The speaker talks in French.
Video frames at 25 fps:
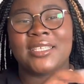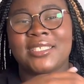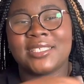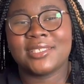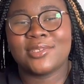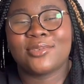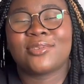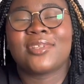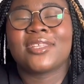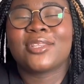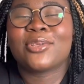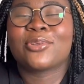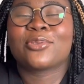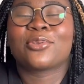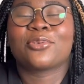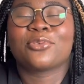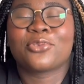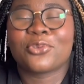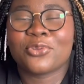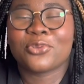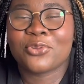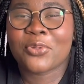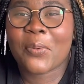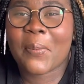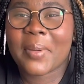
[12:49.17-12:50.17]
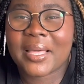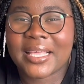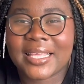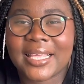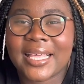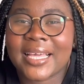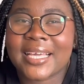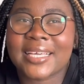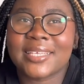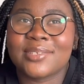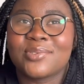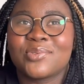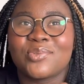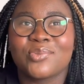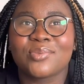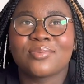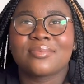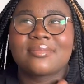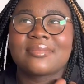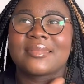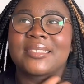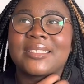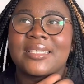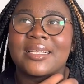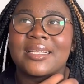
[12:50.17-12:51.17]
T'es dans ton temps de prière et tout,
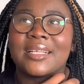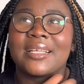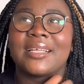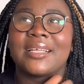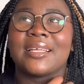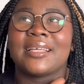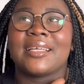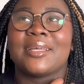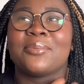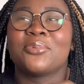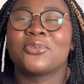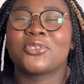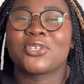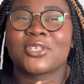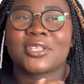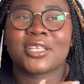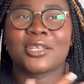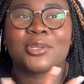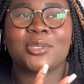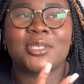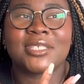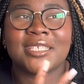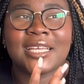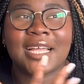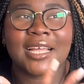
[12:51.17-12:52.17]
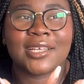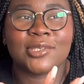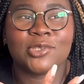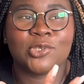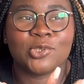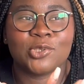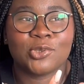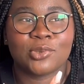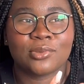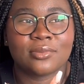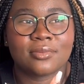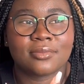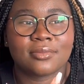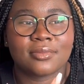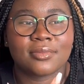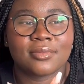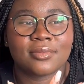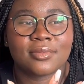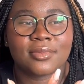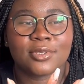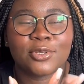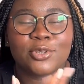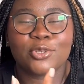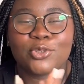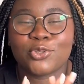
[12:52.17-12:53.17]
je suis en train de dire à Dieu
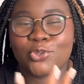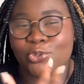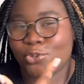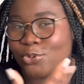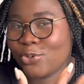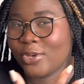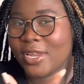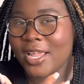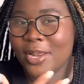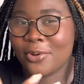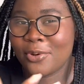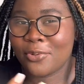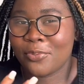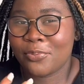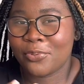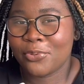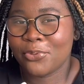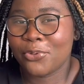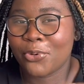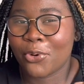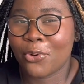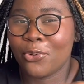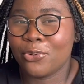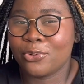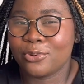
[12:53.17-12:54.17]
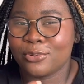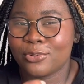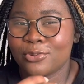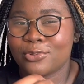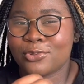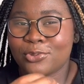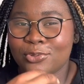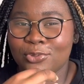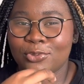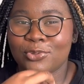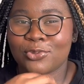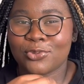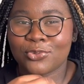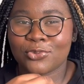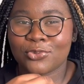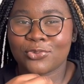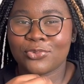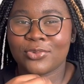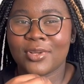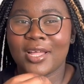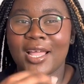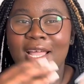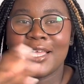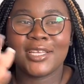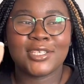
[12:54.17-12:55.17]
que tu es le plus grand au-dessus de tout.
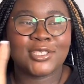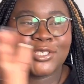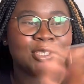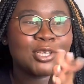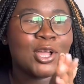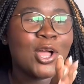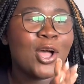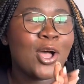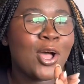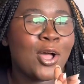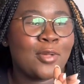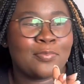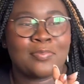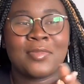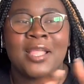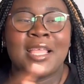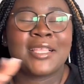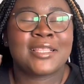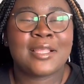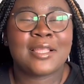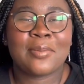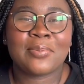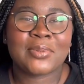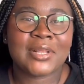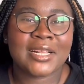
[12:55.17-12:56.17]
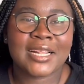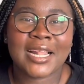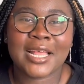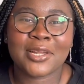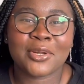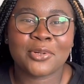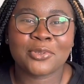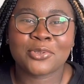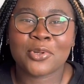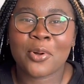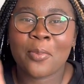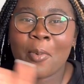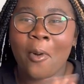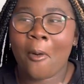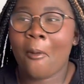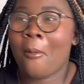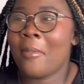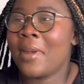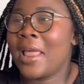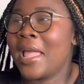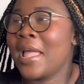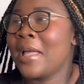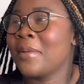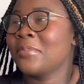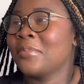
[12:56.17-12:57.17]
Genre, tu es peut-être là dans ton
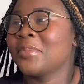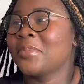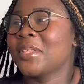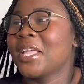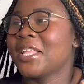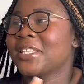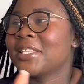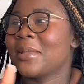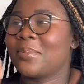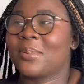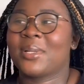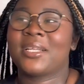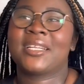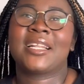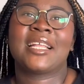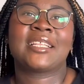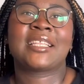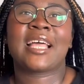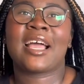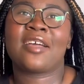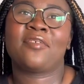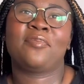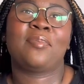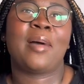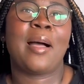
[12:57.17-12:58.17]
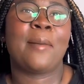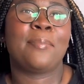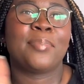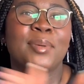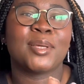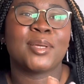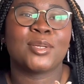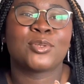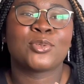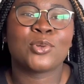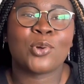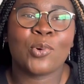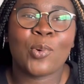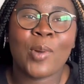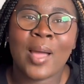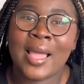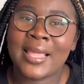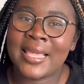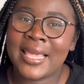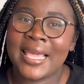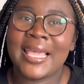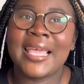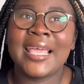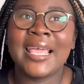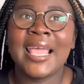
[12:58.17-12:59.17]
problème, t'es peut-être là, t'arrives pas à payer ton
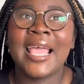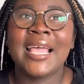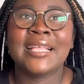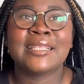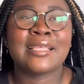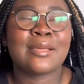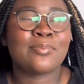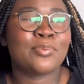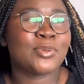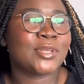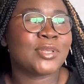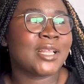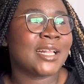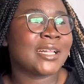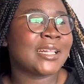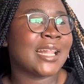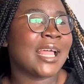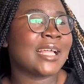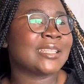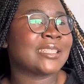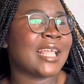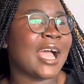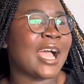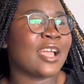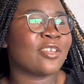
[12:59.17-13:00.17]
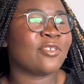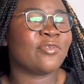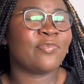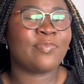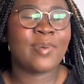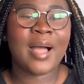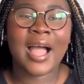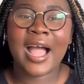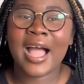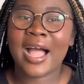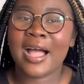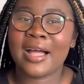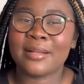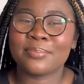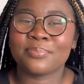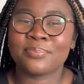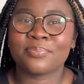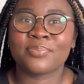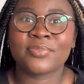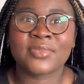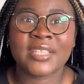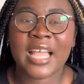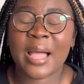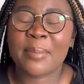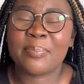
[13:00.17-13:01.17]
loyer, t'es peut-être là, t'arrives pas, hum,
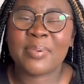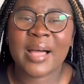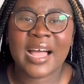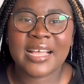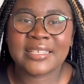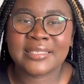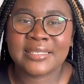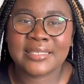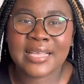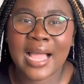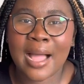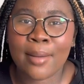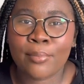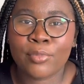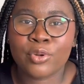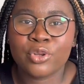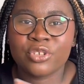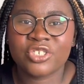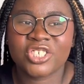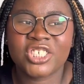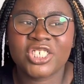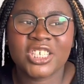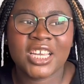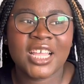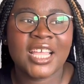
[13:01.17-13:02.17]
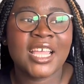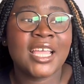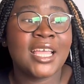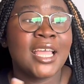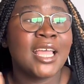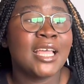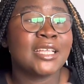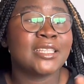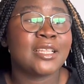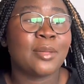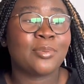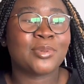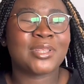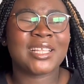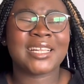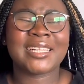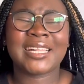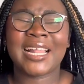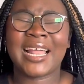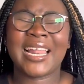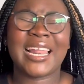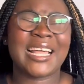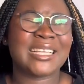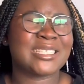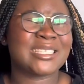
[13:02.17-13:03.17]
t'as pas assez à manger, t'es peut-être
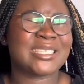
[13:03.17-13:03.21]
là, la